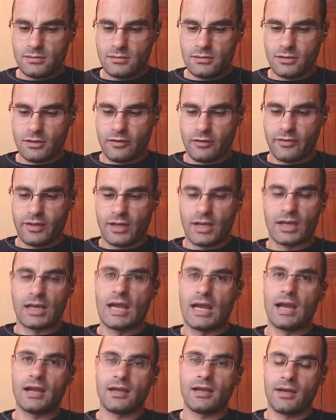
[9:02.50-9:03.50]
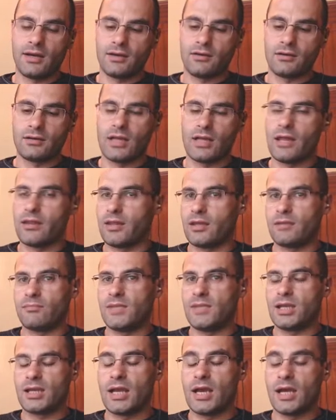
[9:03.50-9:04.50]
Cofre del clan, que recordad, en
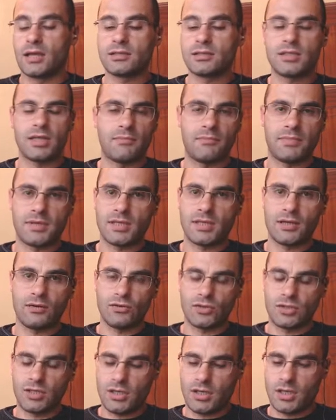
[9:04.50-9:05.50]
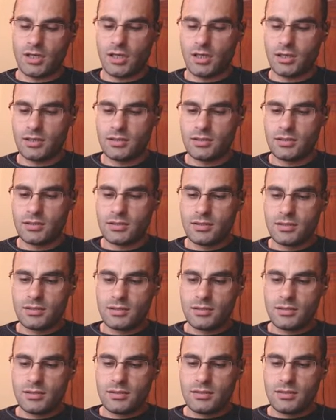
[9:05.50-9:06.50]
mi clan siempre se consigue
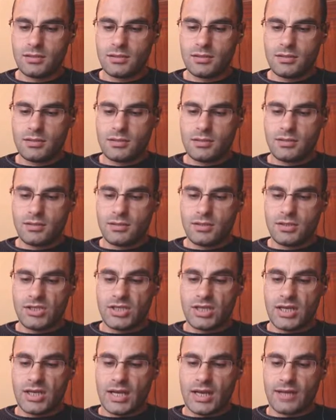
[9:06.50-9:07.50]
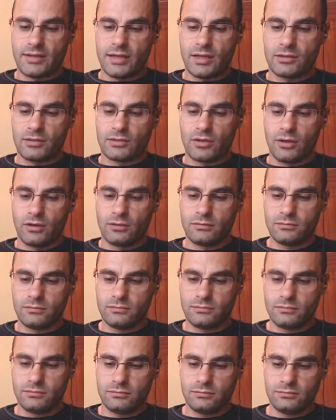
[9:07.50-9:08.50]
llenar del todo
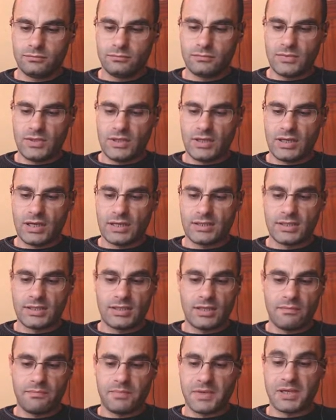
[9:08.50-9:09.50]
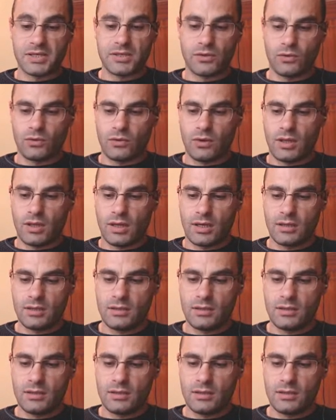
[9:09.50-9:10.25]
Y casi siempre el segundo día.